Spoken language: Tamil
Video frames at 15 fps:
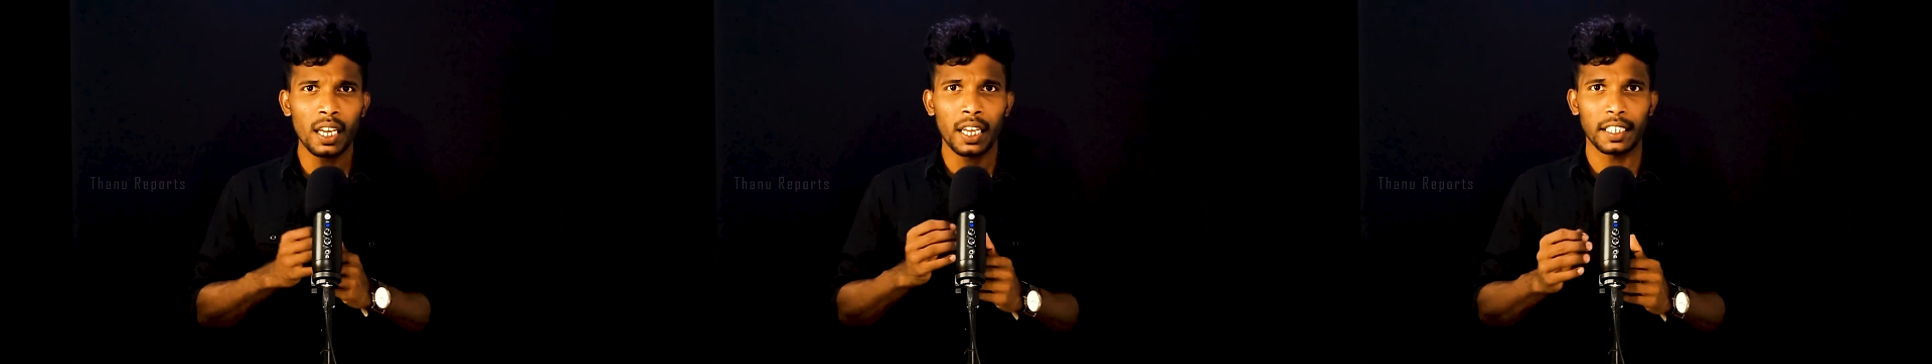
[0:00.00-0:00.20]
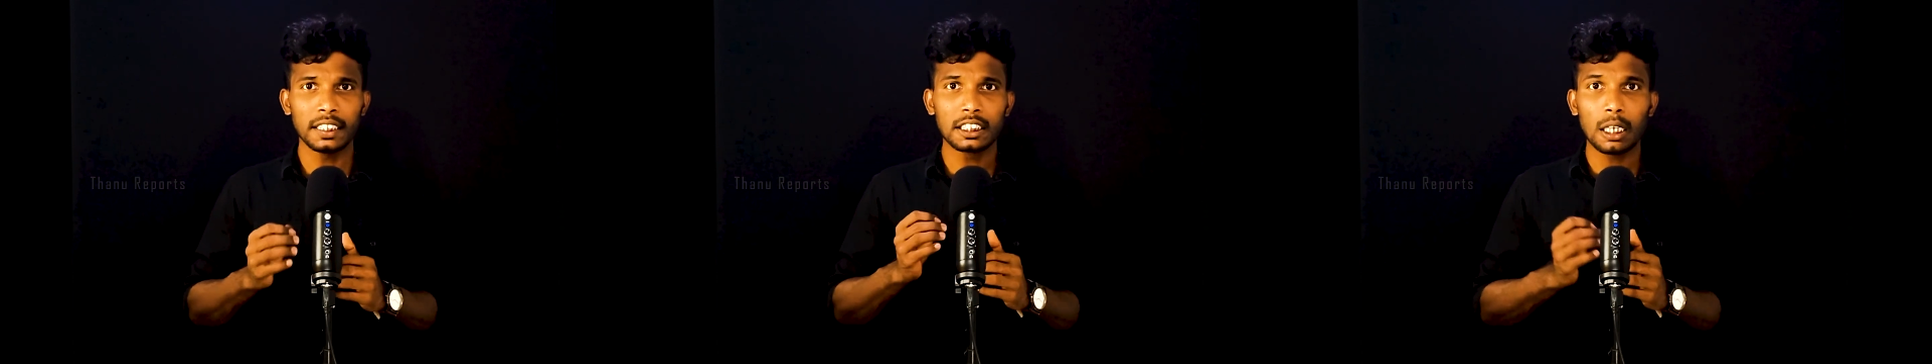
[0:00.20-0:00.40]

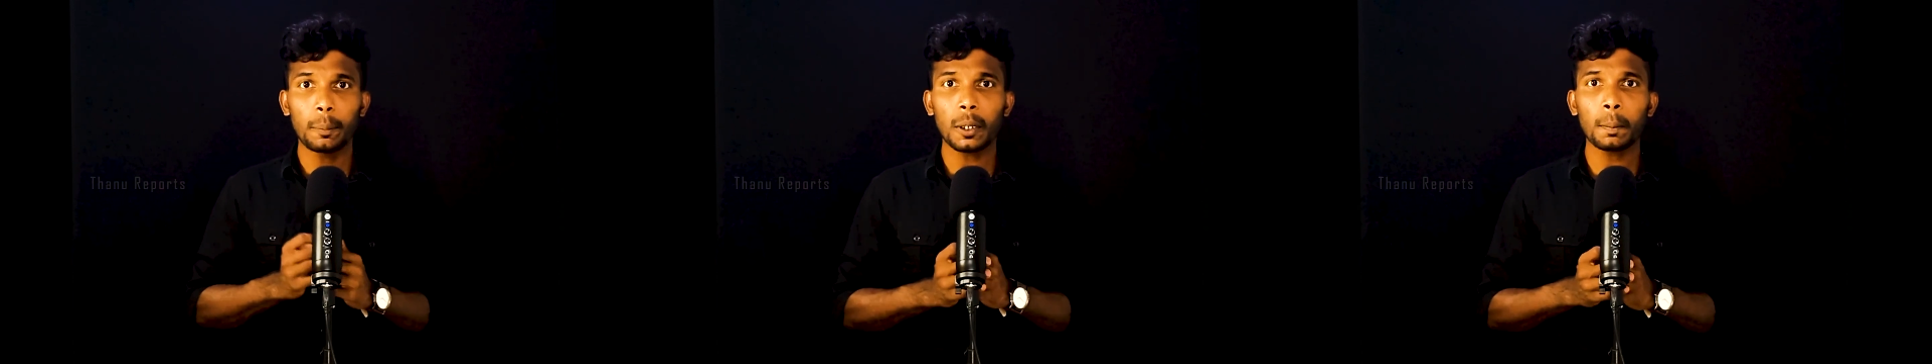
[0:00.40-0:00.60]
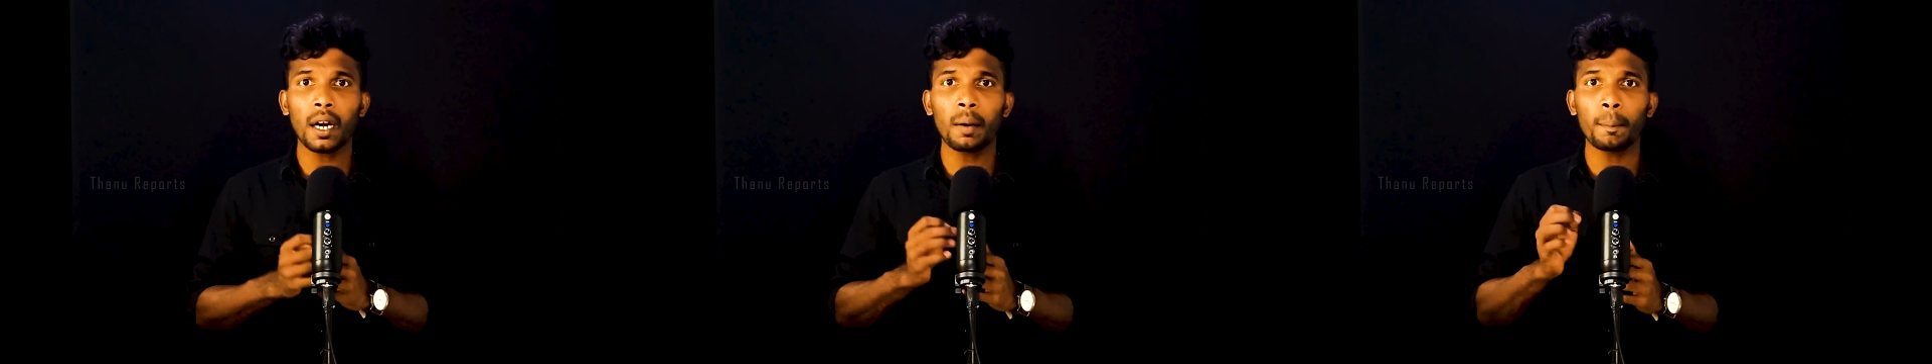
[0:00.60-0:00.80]

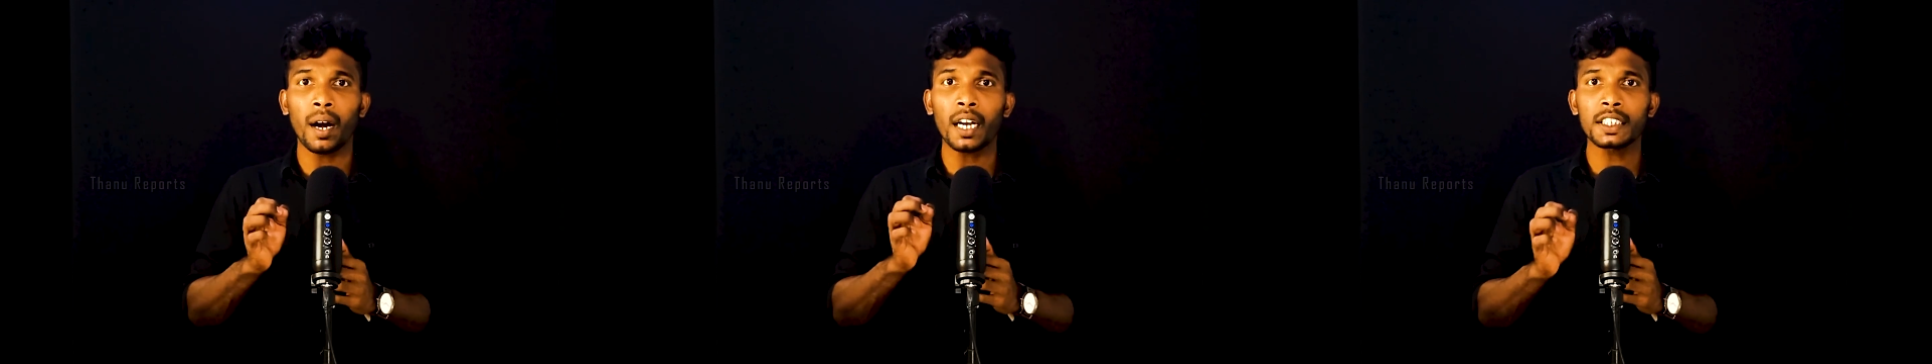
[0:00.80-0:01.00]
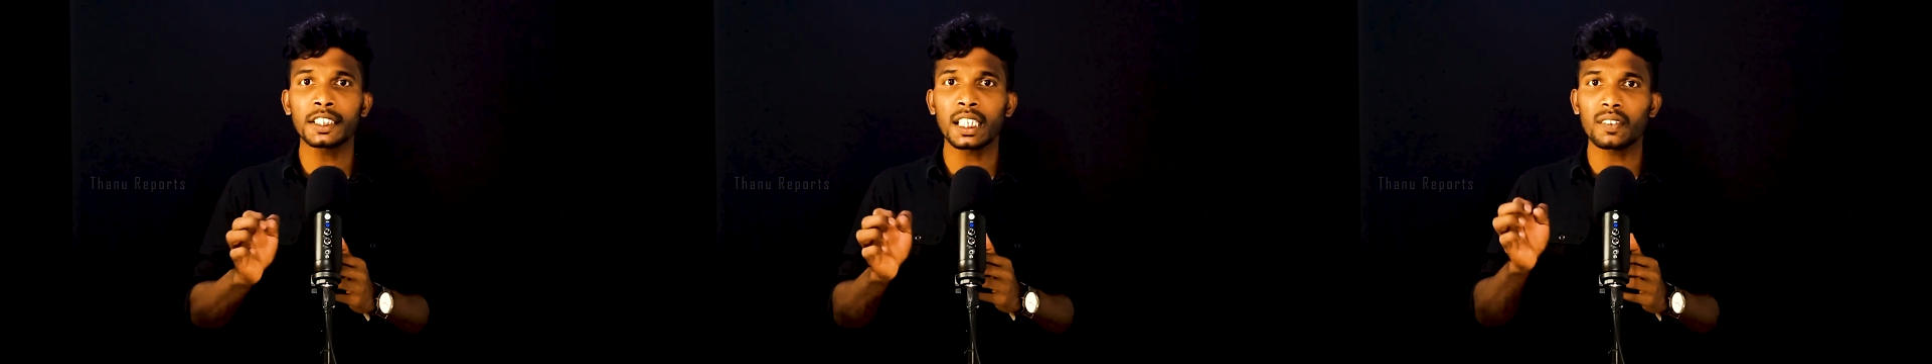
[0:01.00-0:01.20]
இதுக்கப்புறமா
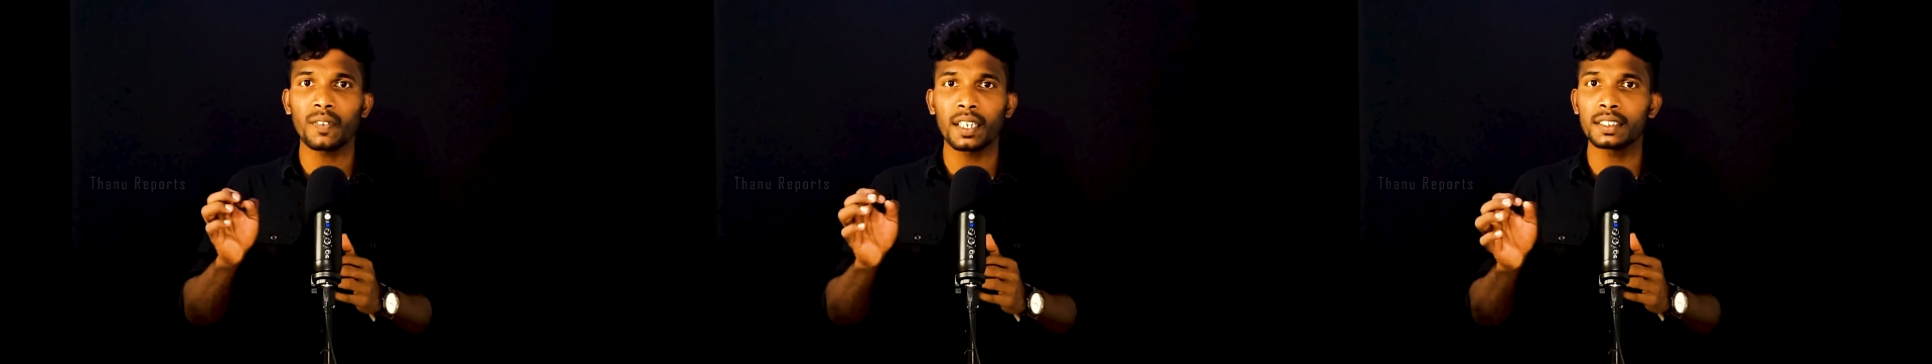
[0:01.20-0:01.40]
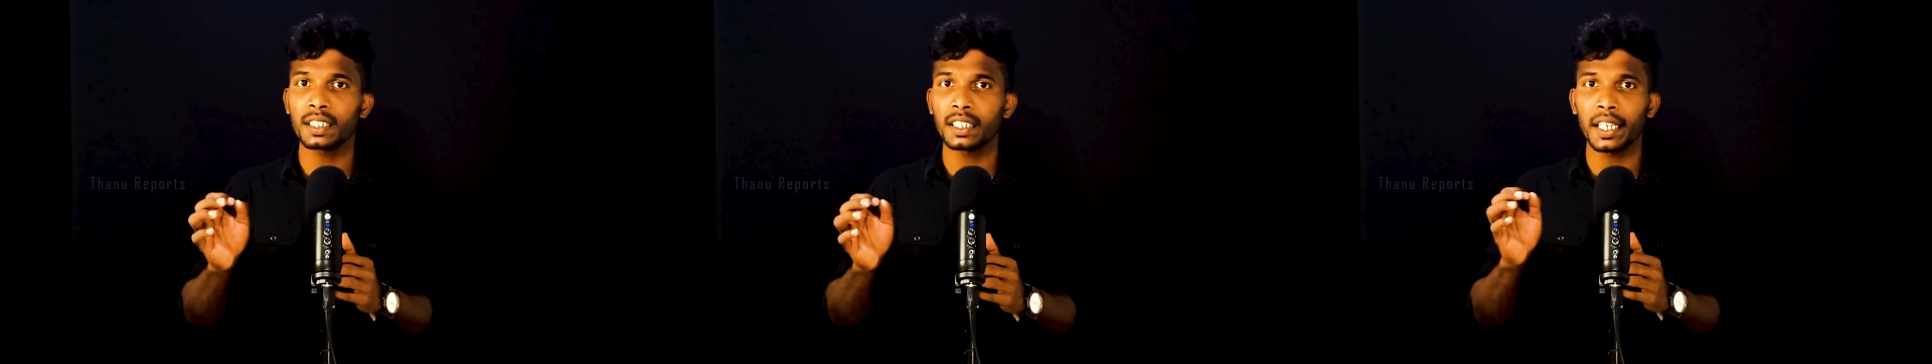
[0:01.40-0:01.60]
மார்டினர்
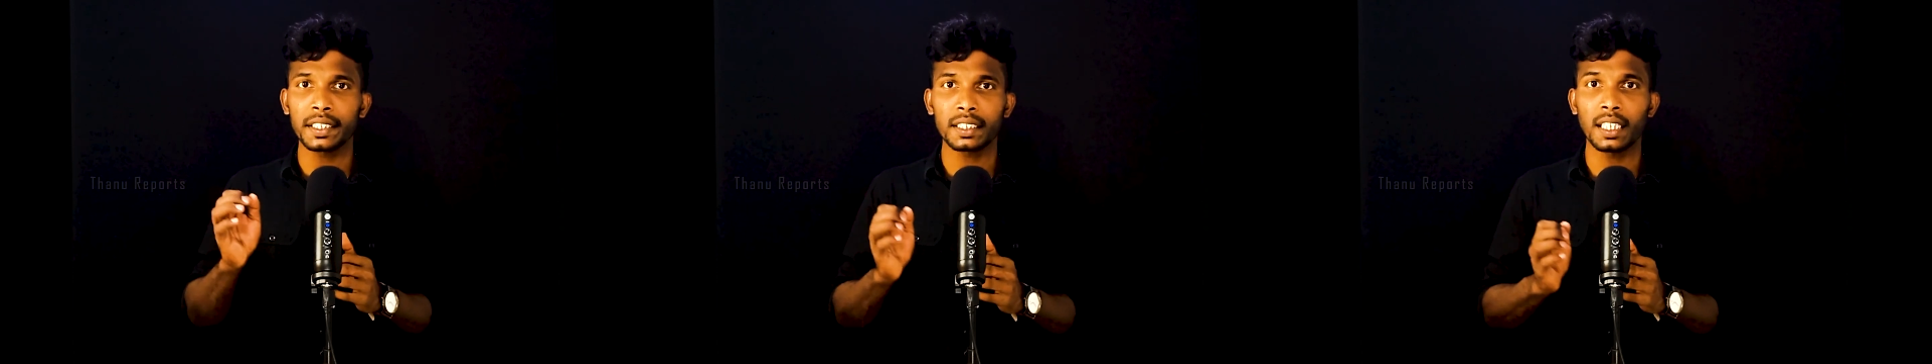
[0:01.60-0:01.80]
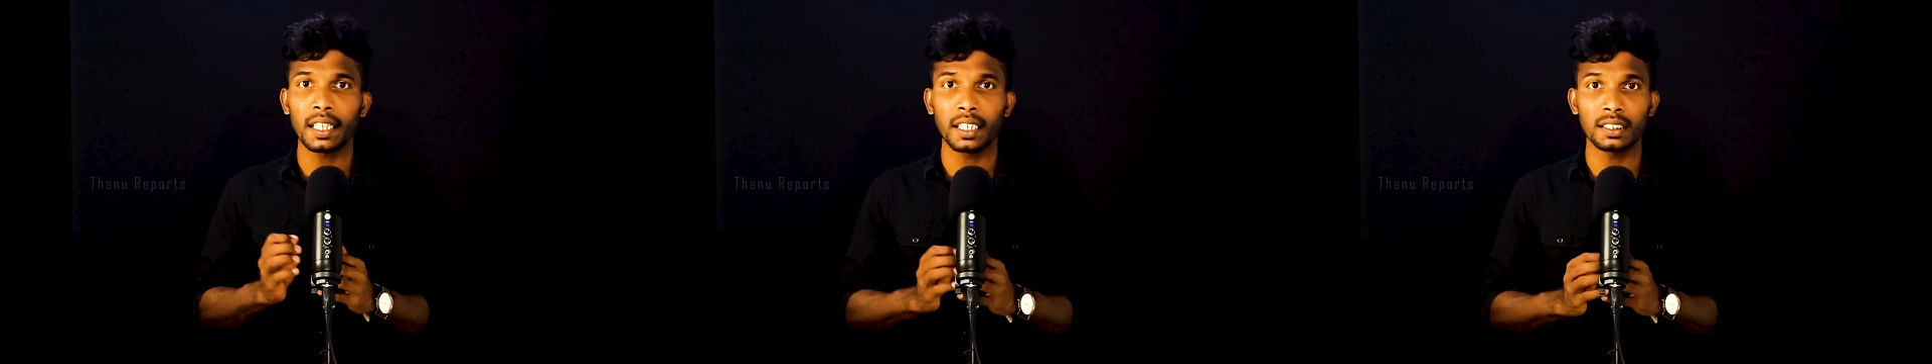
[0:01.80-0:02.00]
ஒன் த்ரீ
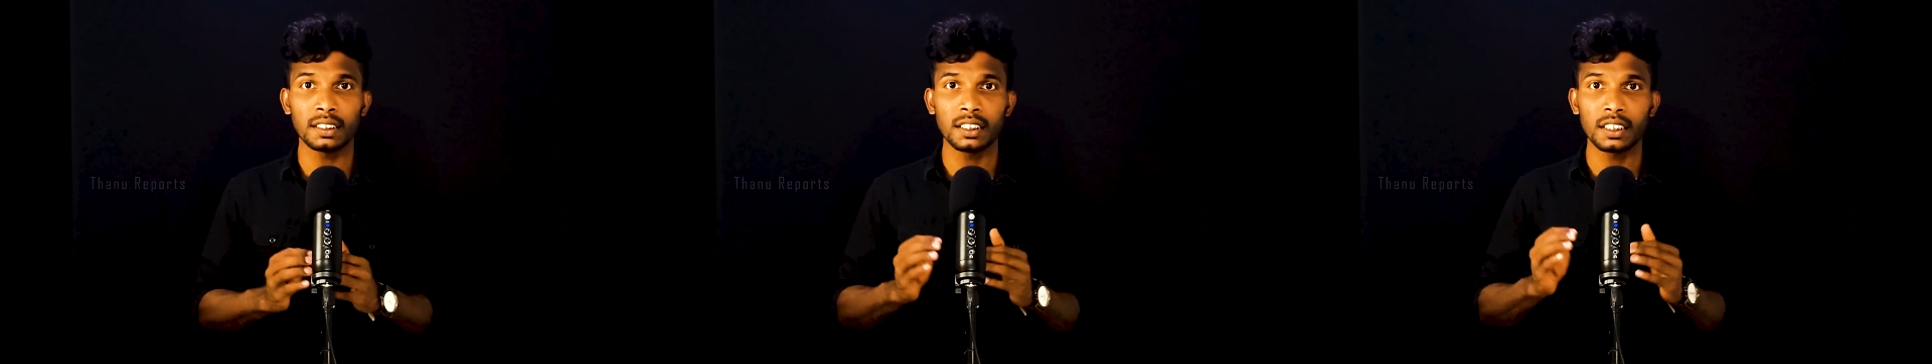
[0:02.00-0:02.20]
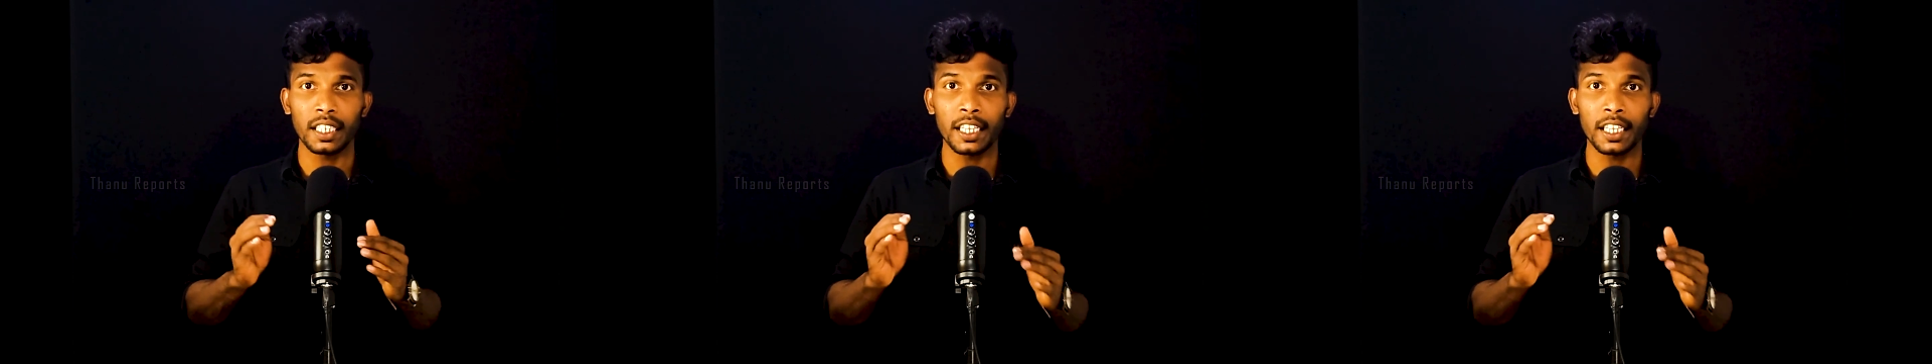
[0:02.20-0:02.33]
எயிட்ல இருந்து